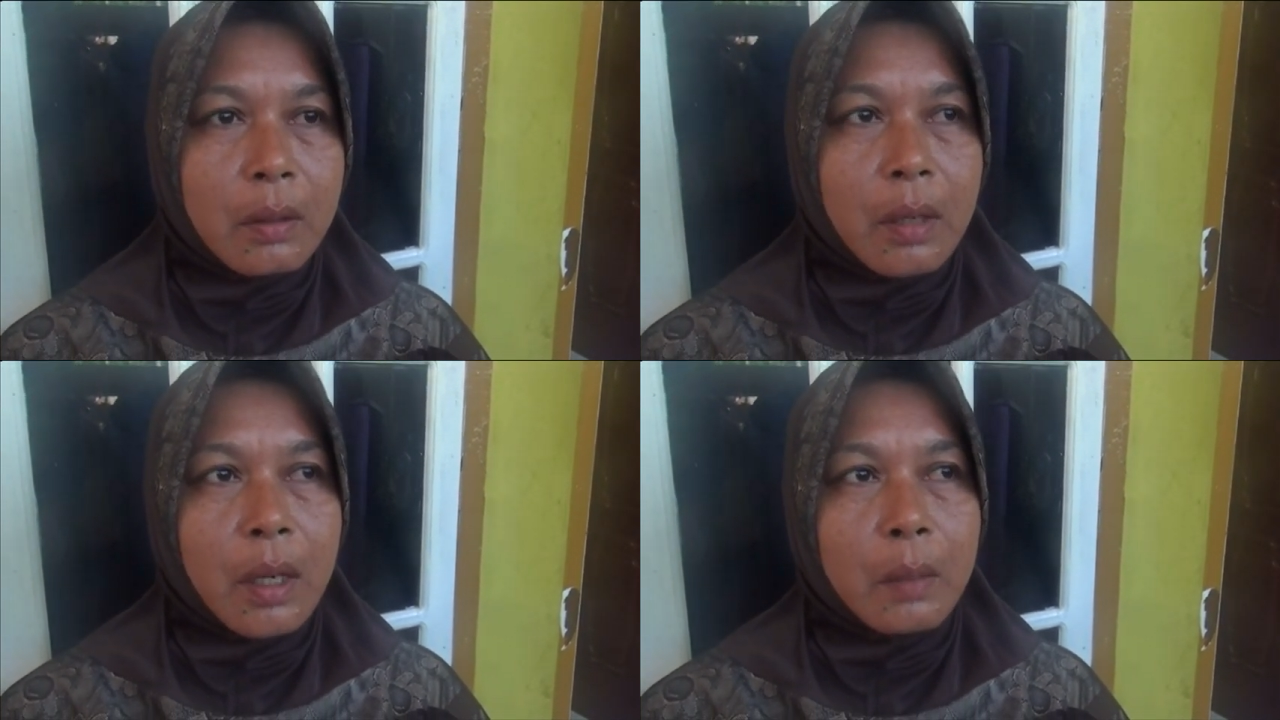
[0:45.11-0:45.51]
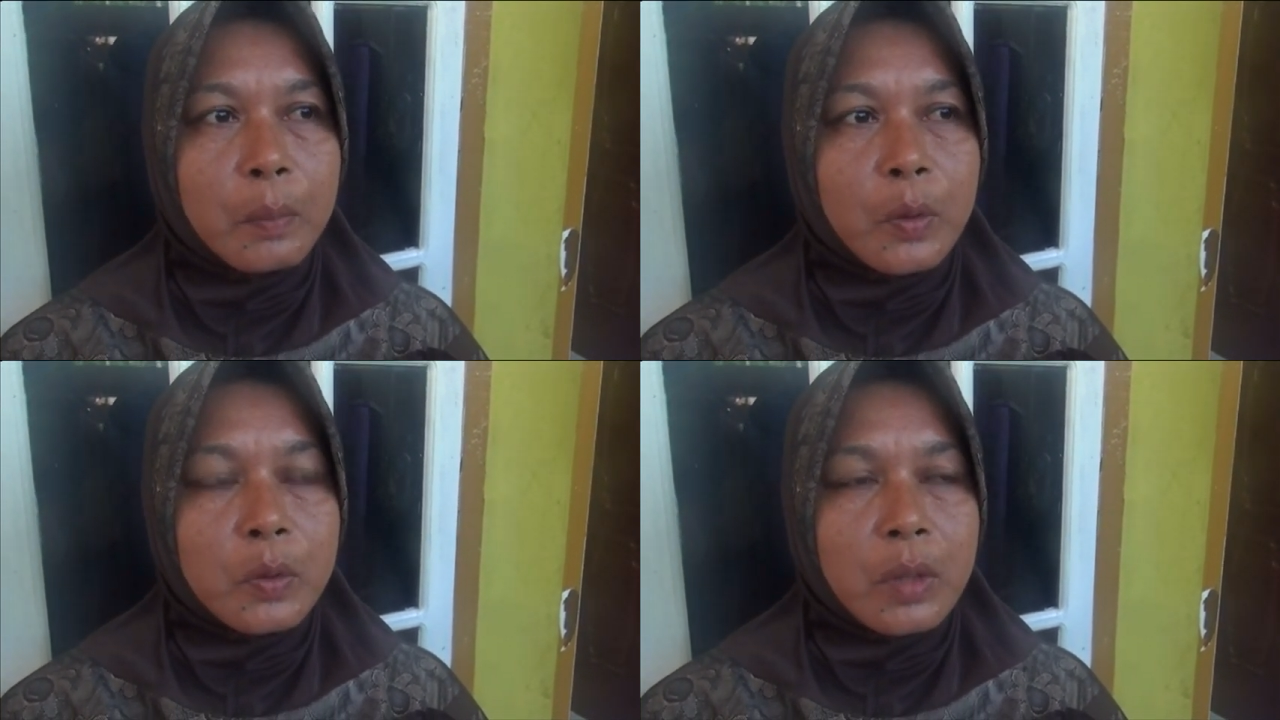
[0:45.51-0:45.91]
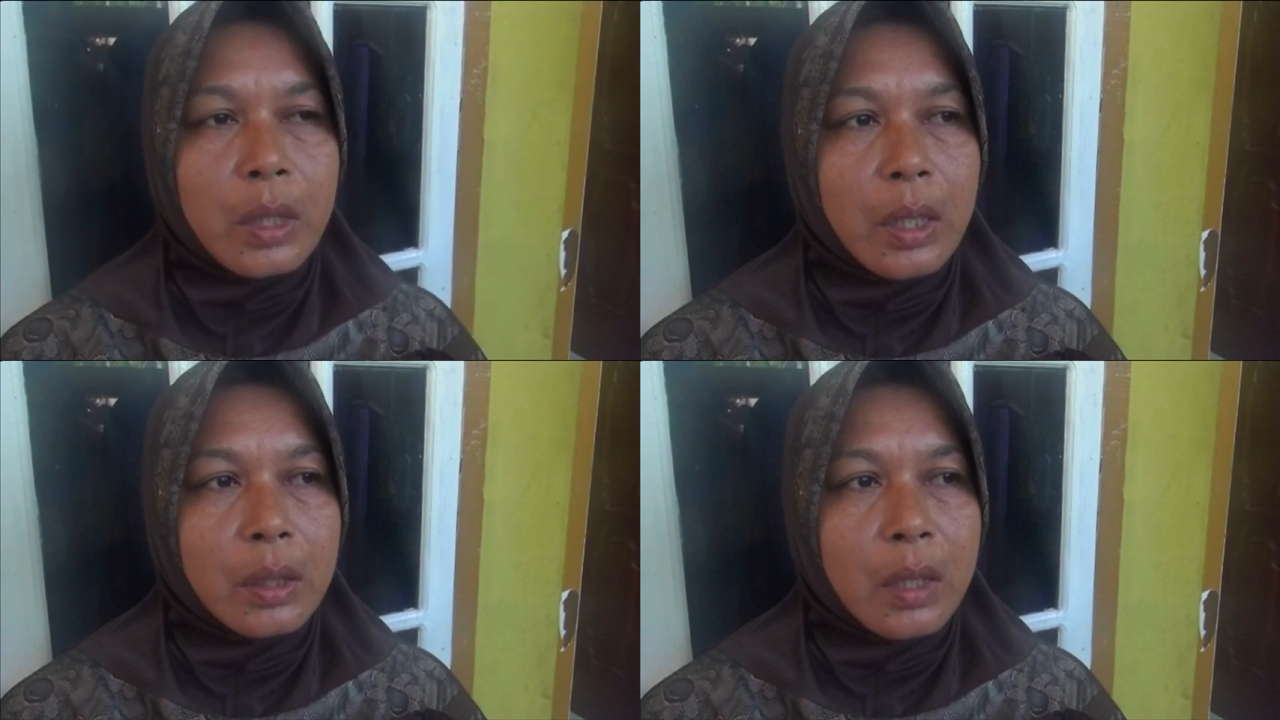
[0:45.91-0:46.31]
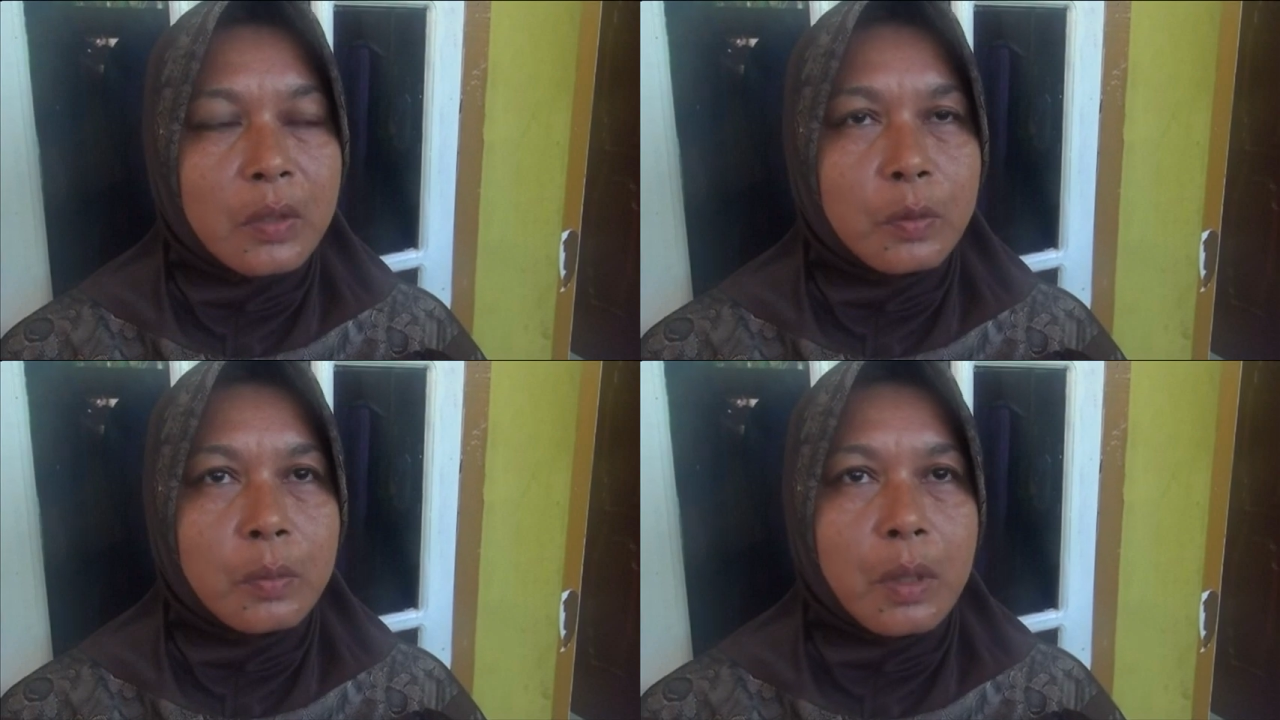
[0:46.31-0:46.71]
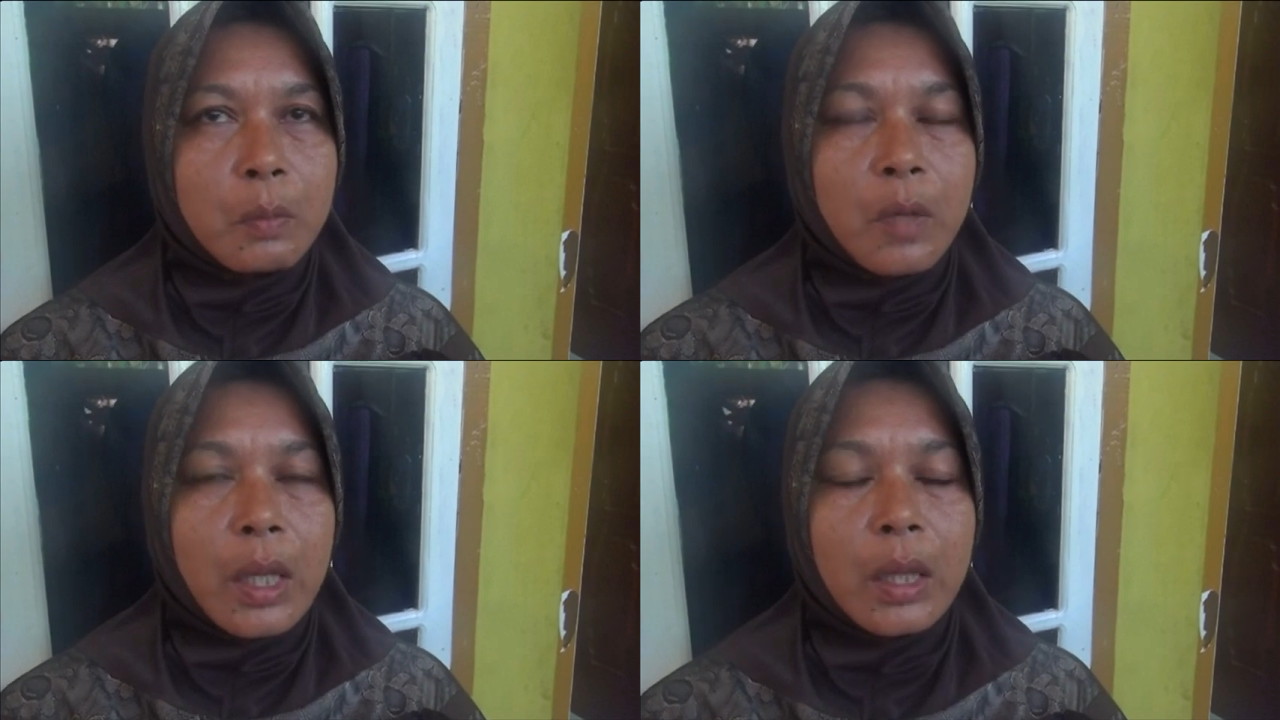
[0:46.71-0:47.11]
Orang kampung pun datang semua
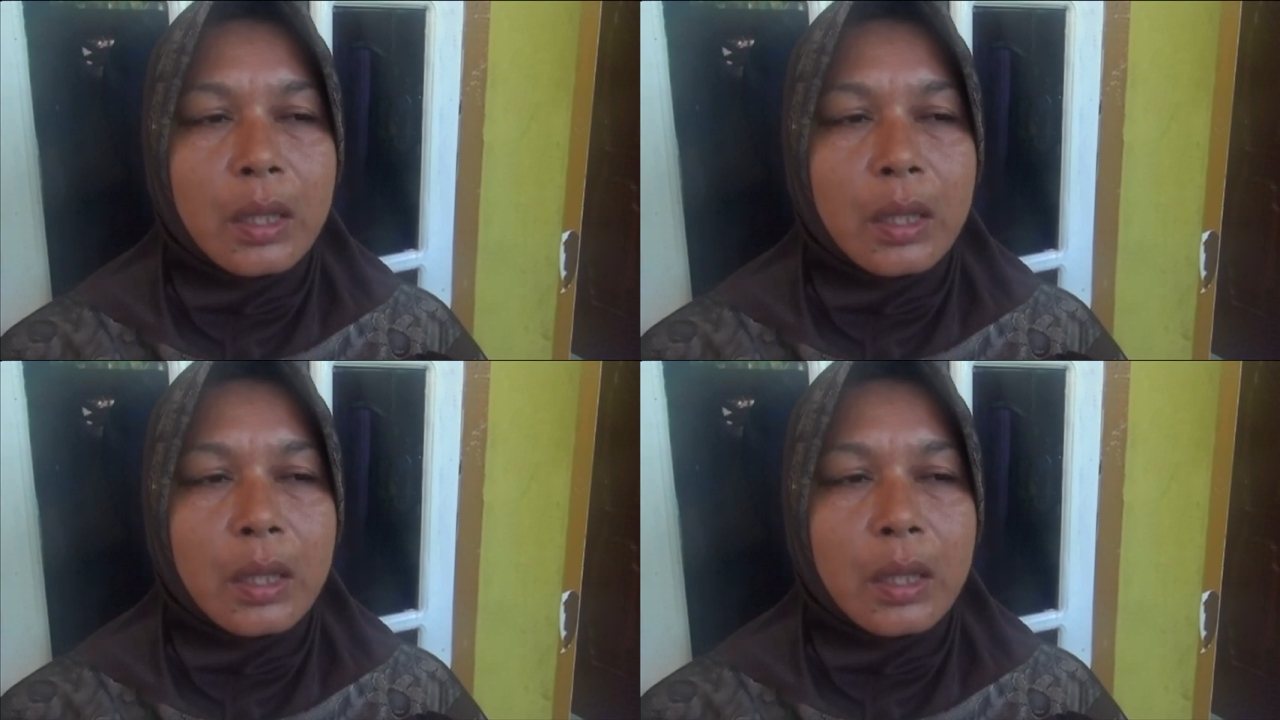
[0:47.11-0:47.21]
buat.